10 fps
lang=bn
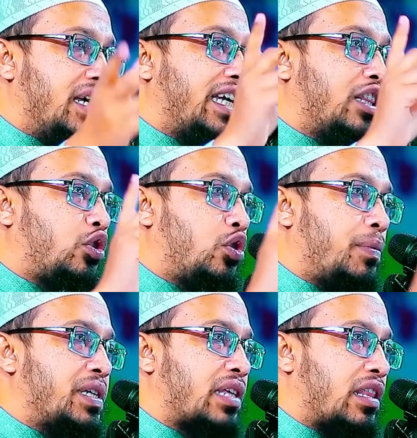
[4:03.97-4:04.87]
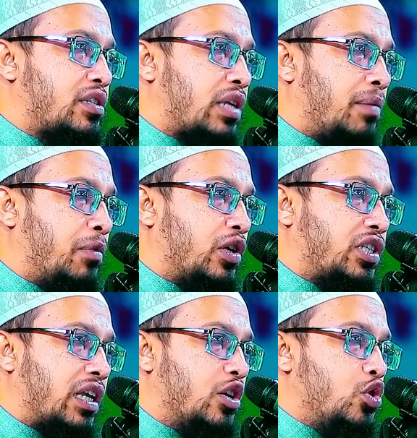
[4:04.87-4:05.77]
কিন্তু নবী সাল্লাহ সাল্লাম
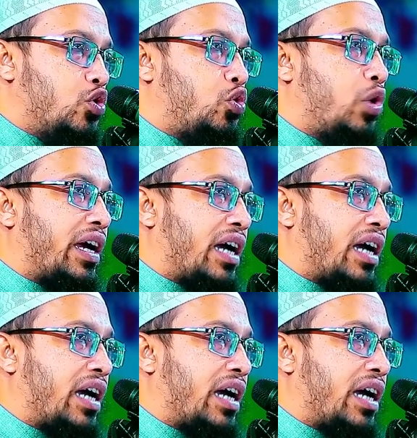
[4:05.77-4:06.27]
বলেছেন সুরে